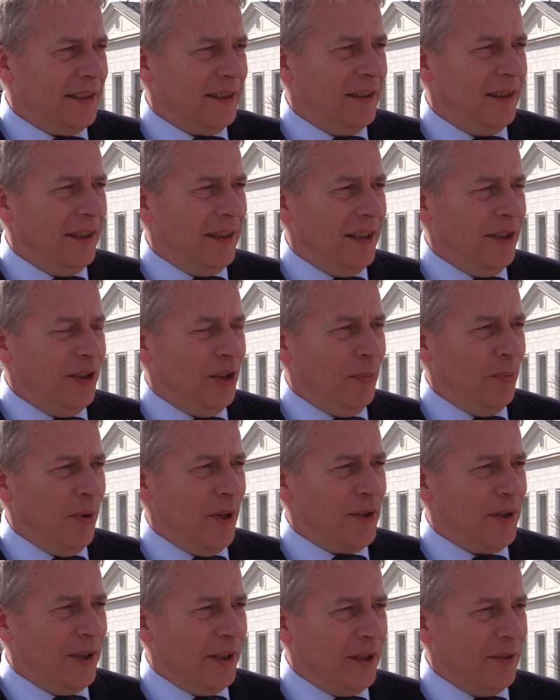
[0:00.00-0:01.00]
Trochę
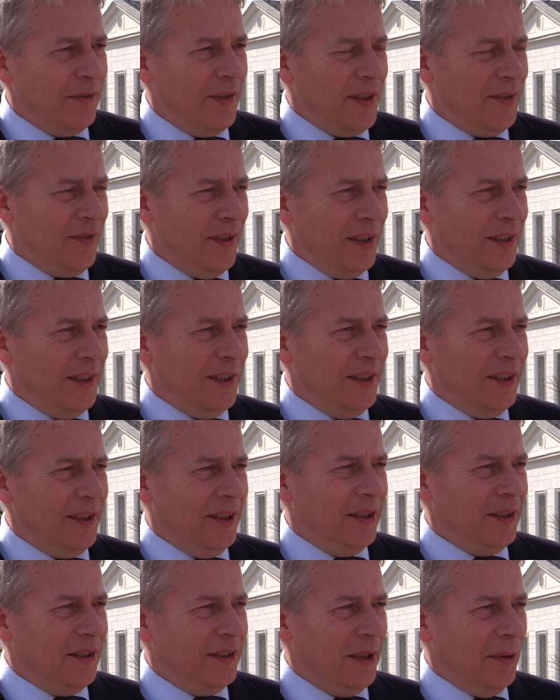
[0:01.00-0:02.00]
śmieszne to wezwanie
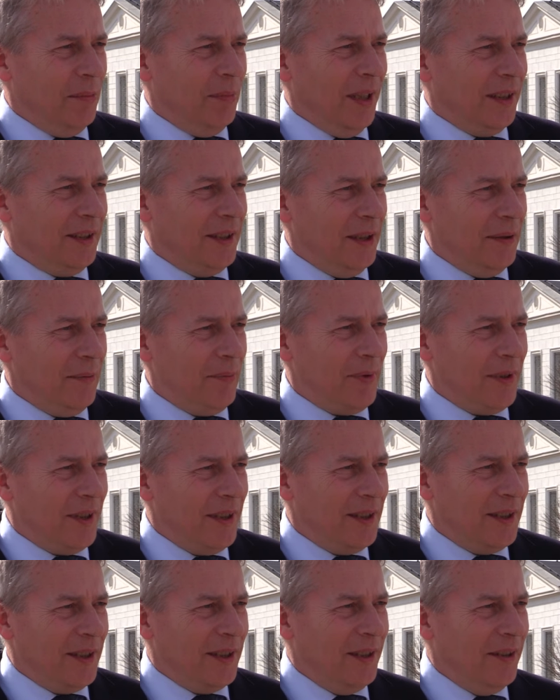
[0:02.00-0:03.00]
do debaty.
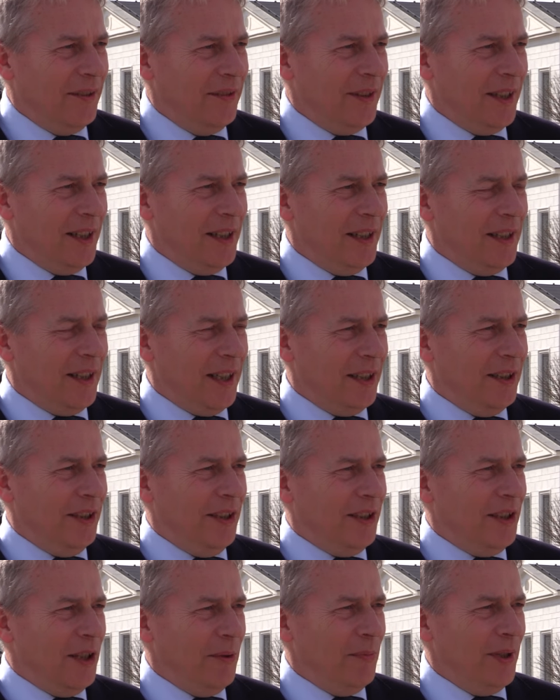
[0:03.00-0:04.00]
Przez wiele lat
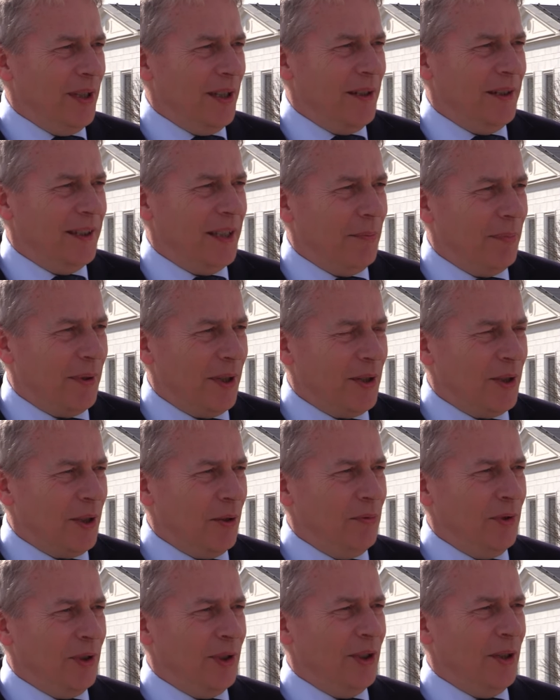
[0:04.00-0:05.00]
nigdzie mnie nie
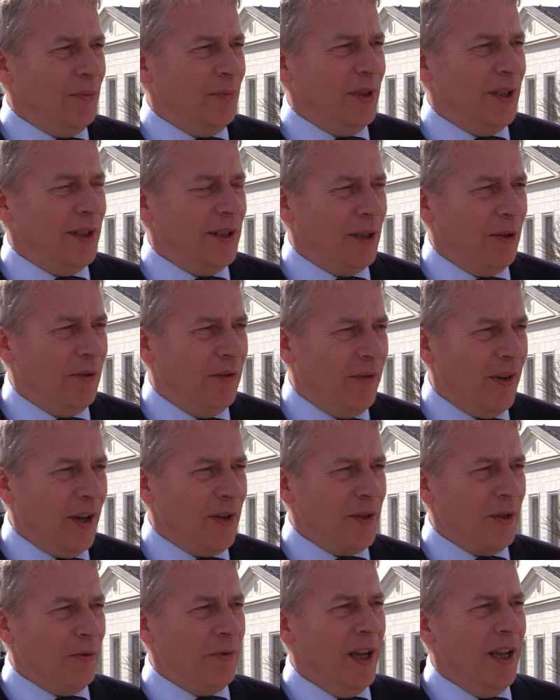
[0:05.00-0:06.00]
zapraszał, nigdzie mnie nie
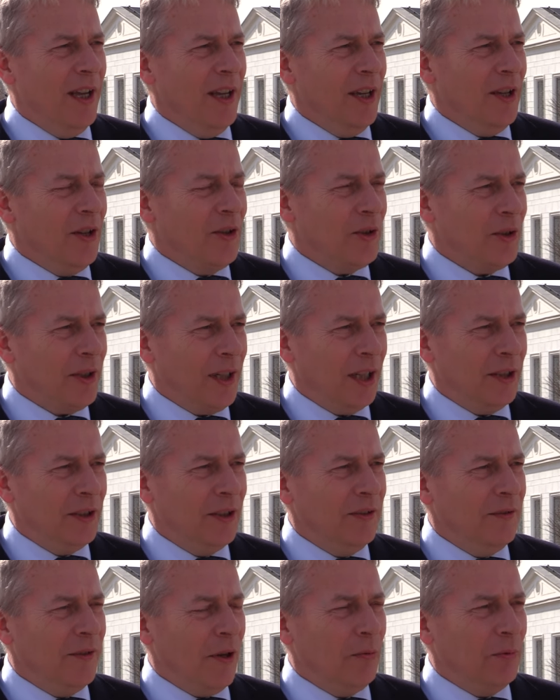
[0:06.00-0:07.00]
zauważał,
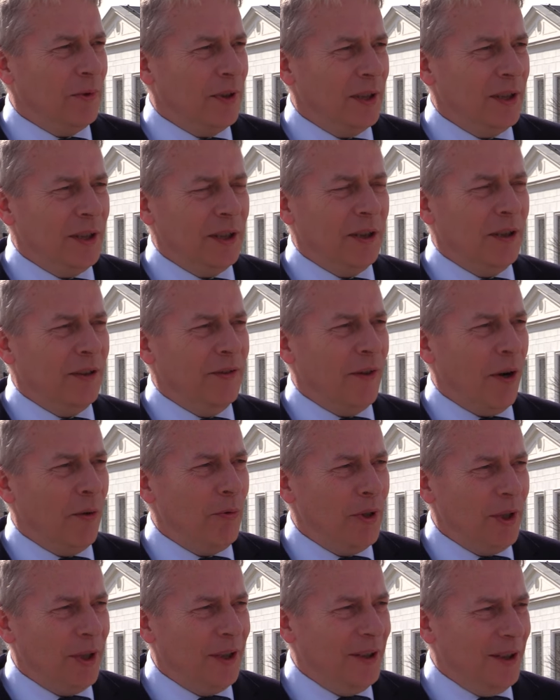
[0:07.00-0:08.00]
szykanował,
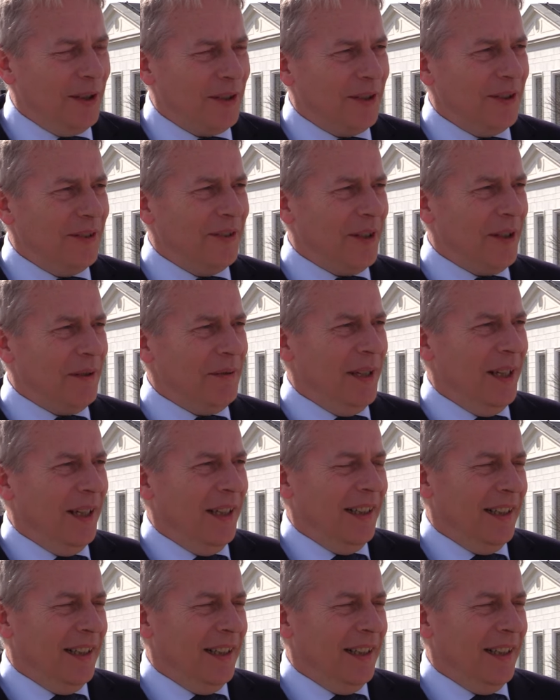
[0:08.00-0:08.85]
krytykował, ignorował.